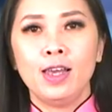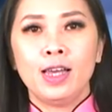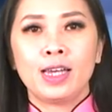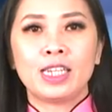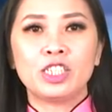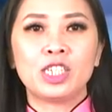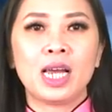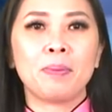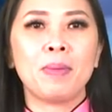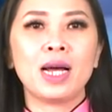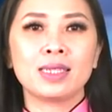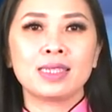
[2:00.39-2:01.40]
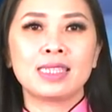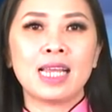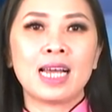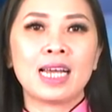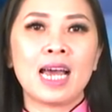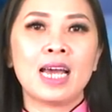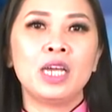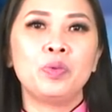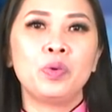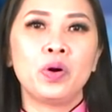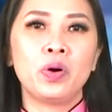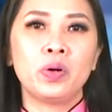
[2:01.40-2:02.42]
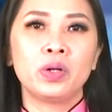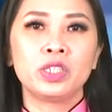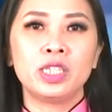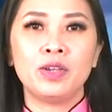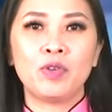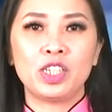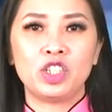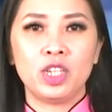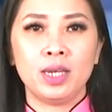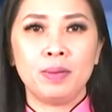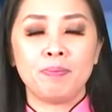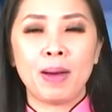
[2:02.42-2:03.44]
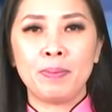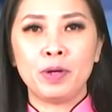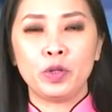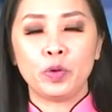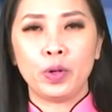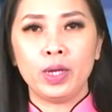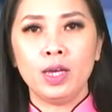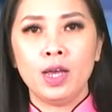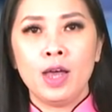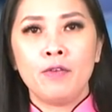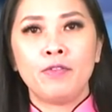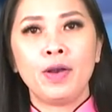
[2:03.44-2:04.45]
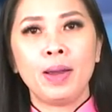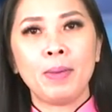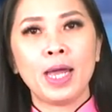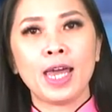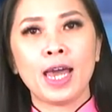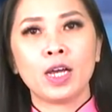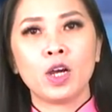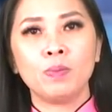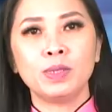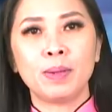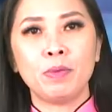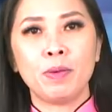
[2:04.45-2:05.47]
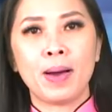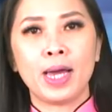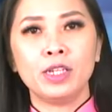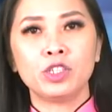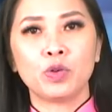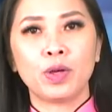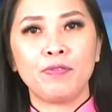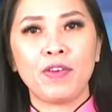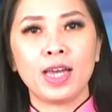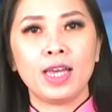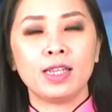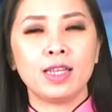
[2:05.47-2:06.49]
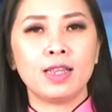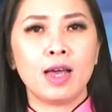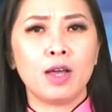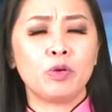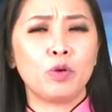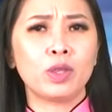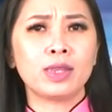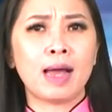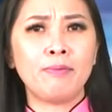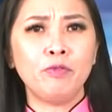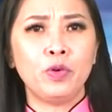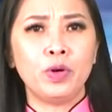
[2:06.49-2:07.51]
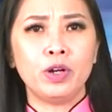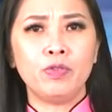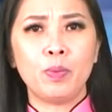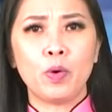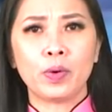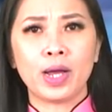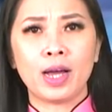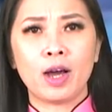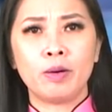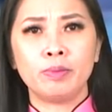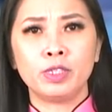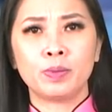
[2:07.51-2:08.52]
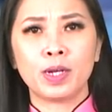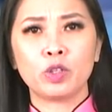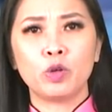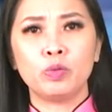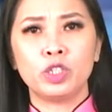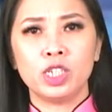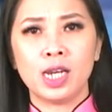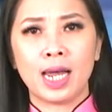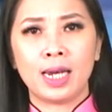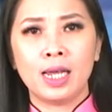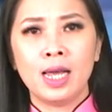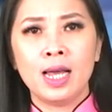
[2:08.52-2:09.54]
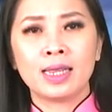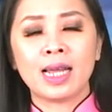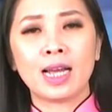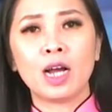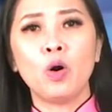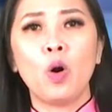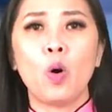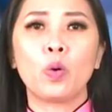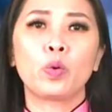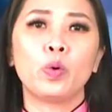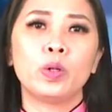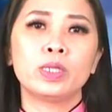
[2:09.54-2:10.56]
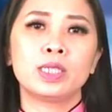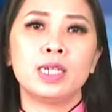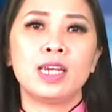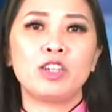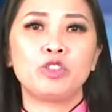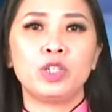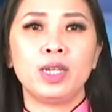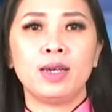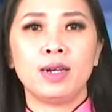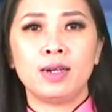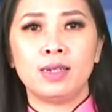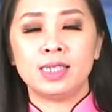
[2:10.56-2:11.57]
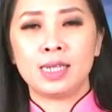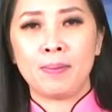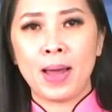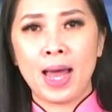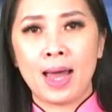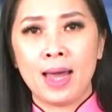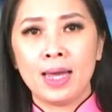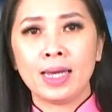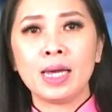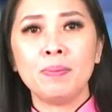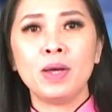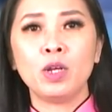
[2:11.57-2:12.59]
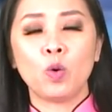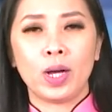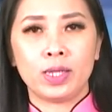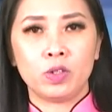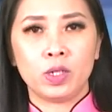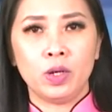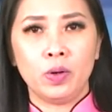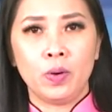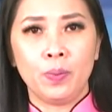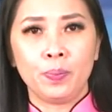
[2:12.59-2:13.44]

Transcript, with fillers: Cảnh sát bắt Takahiro Shiraishi, 30 tuổi, vào năm 2017 sau khi phát hiện thi thể của 8 phụ nữ và một đàn ông trong các thùng trữ lạnh tại căn hộ của Shiraishi ở Sama, ngay bên ngoài Tokyo.